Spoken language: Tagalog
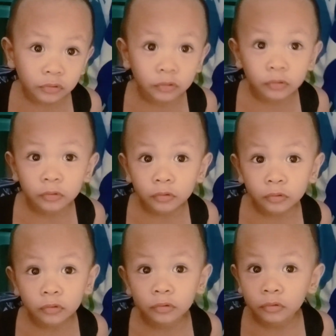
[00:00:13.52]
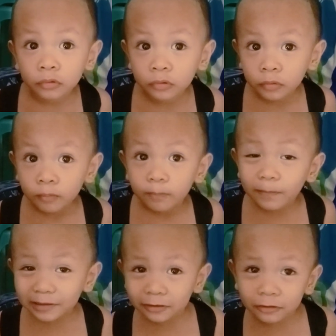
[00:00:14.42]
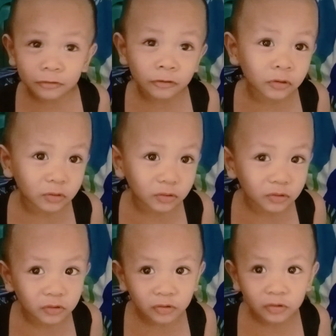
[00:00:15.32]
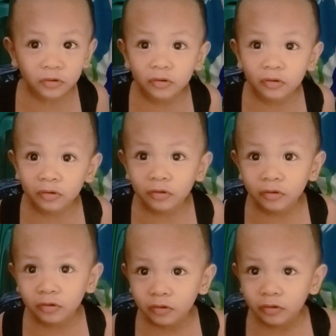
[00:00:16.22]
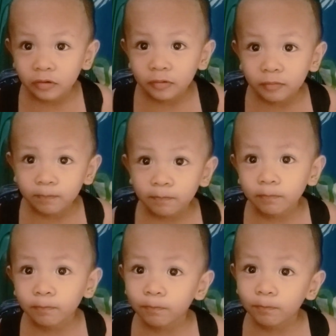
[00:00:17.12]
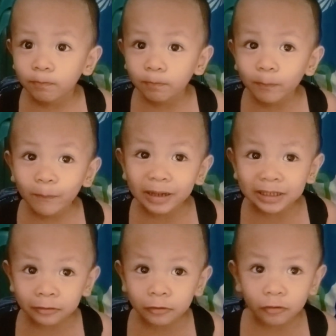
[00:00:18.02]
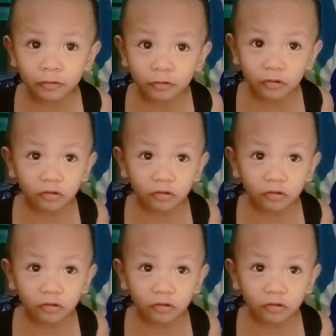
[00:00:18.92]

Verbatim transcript: Ha? Pasko. Oo, sa Pasko tayo pasyal SM, ha? Pasko. Opo.